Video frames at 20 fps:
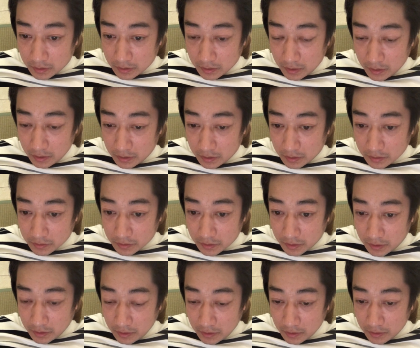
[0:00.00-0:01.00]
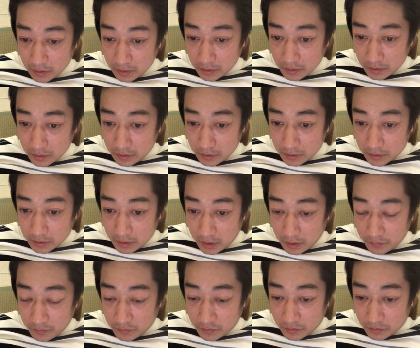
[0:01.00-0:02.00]
円滑筋
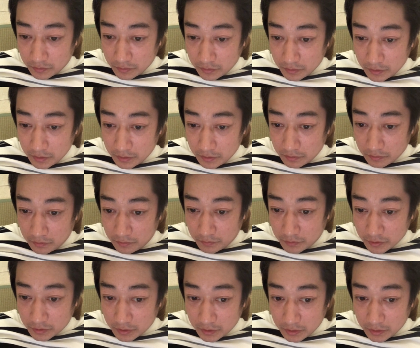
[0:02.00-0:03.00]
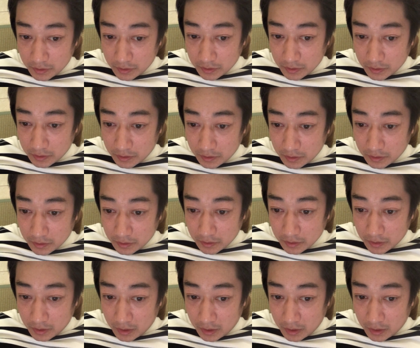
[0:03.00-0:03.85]
細胞にを用い